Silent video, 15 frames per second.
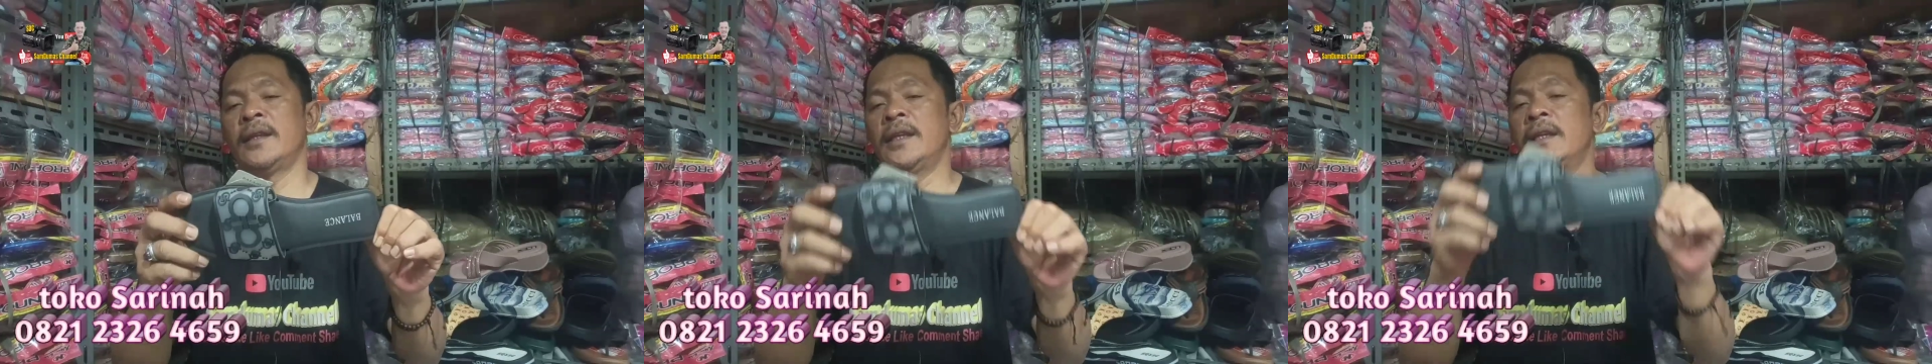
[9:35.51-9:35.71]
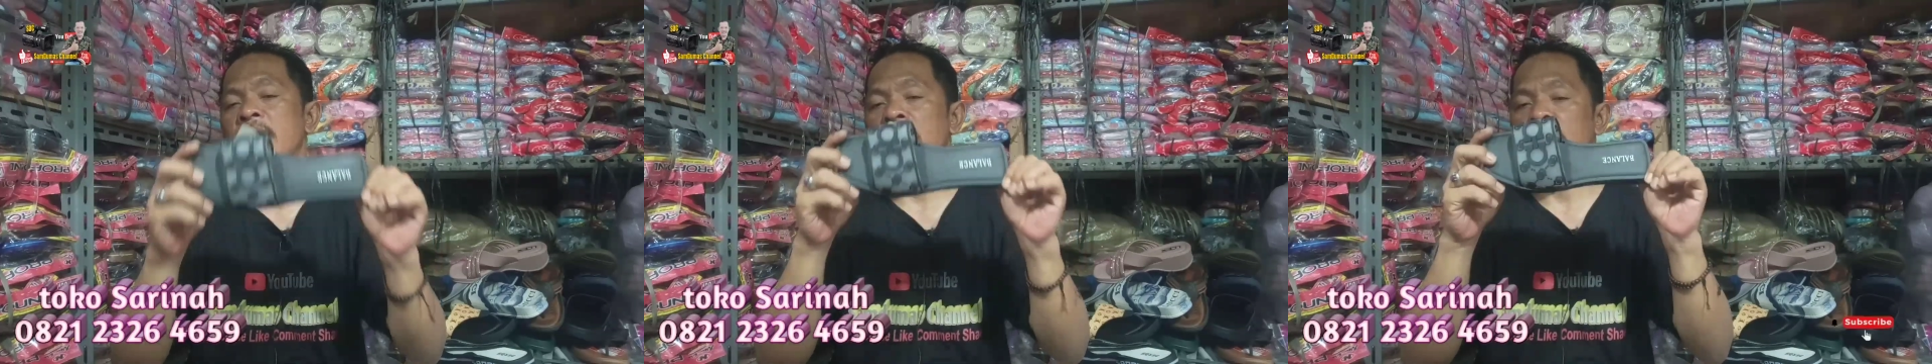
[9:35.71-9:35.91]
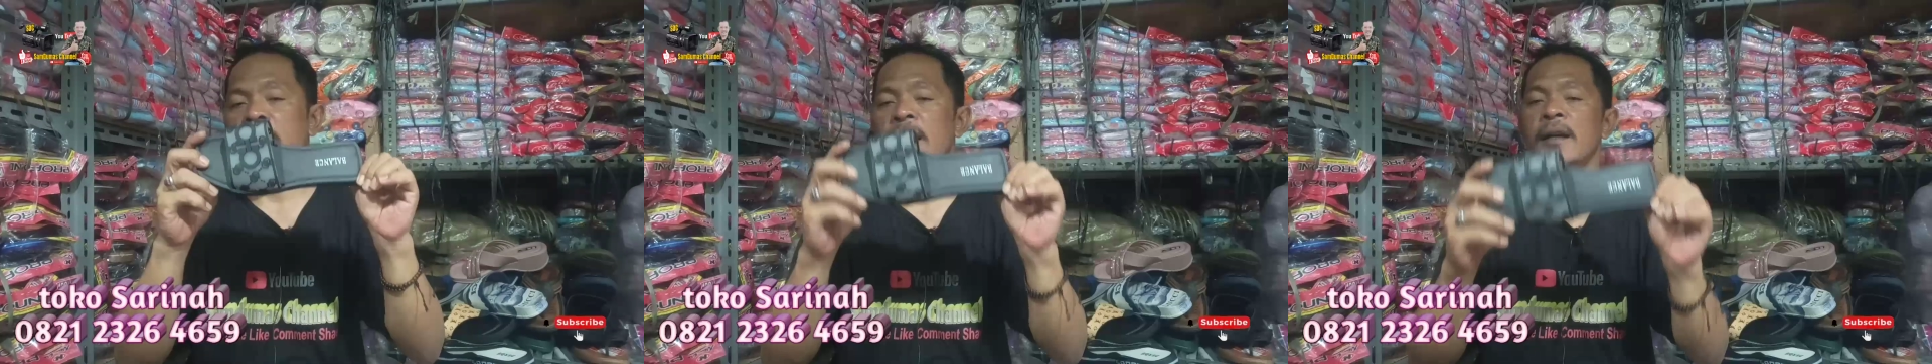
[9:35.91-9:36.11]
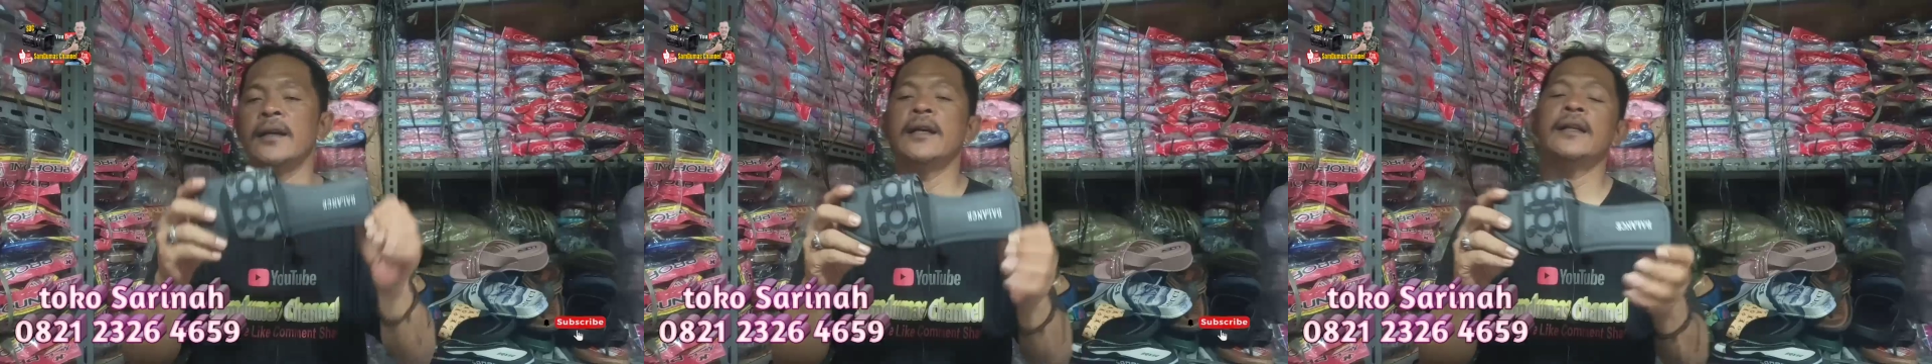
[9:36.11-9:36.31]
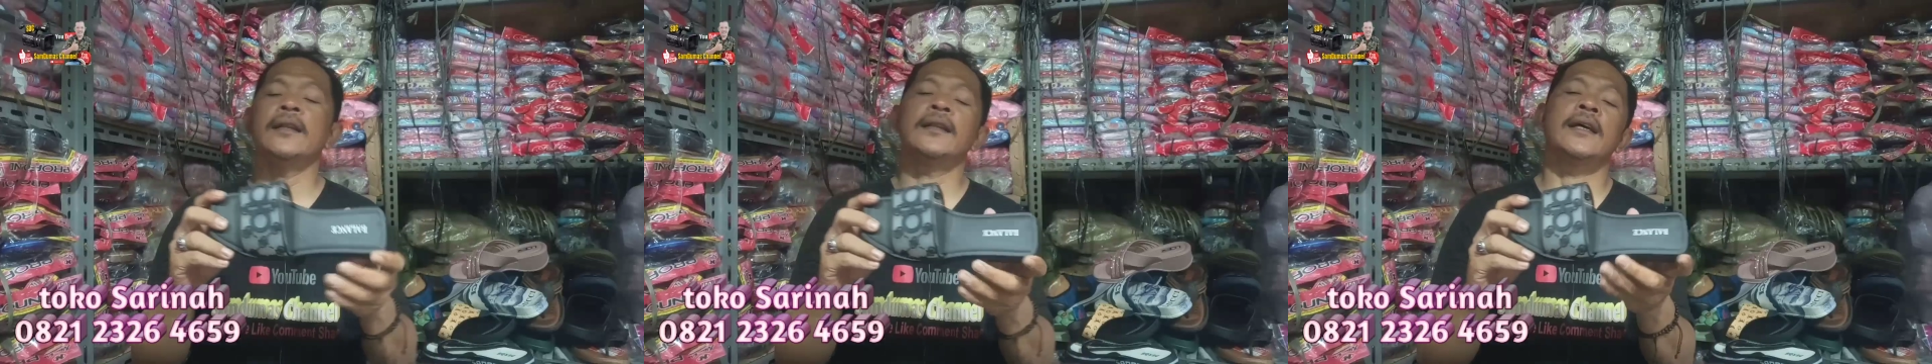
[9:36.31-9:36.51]
tinggal
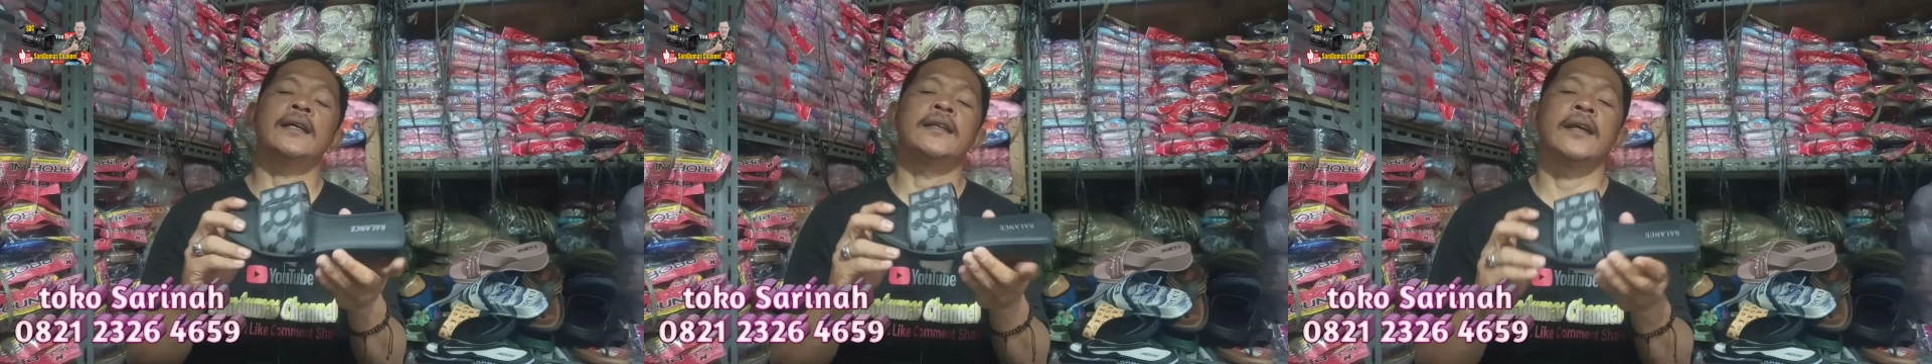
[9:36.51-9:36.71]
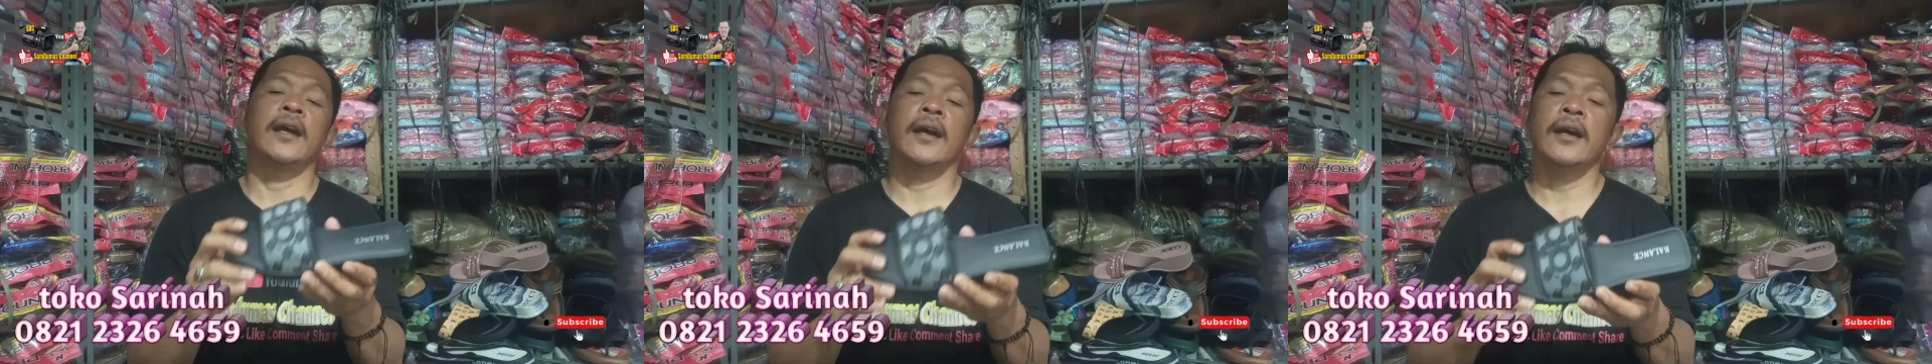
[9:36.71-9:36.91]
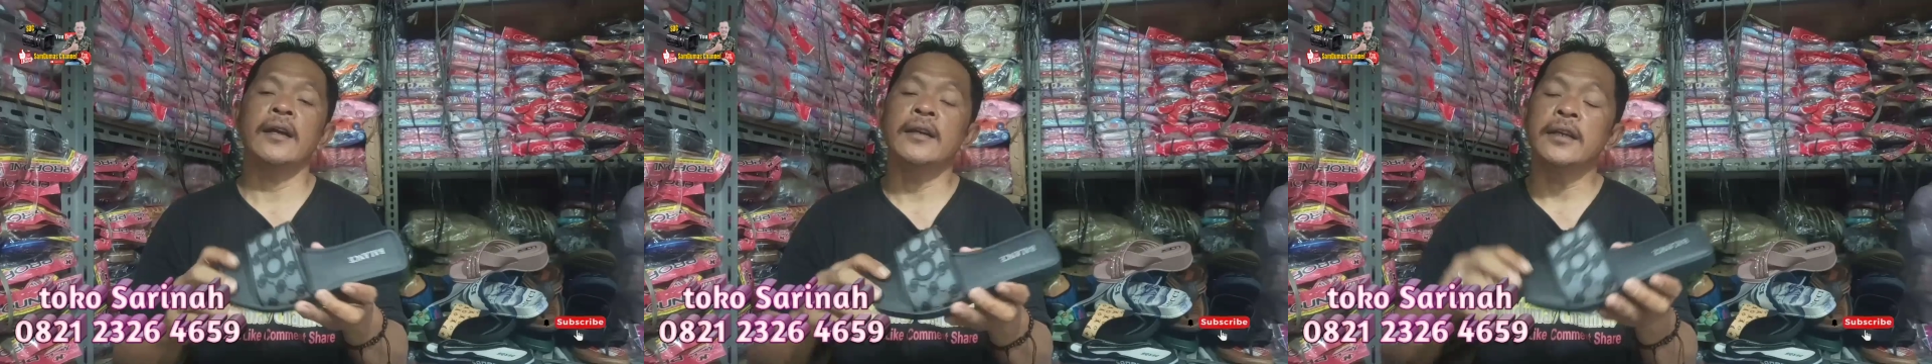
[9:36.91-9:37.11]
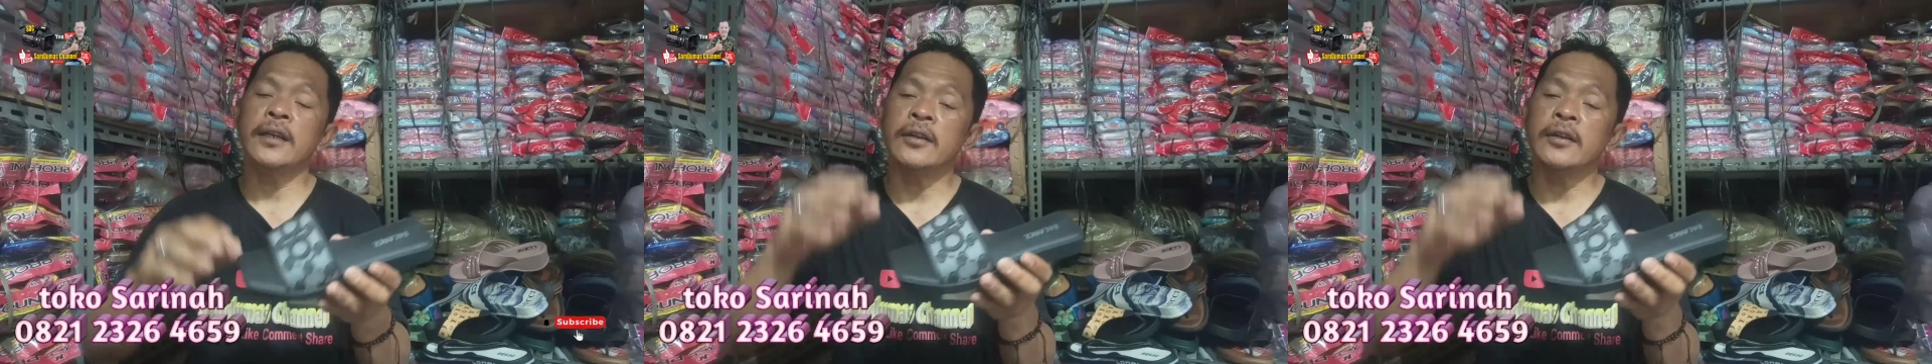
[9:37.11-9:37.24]
Anda tanyakan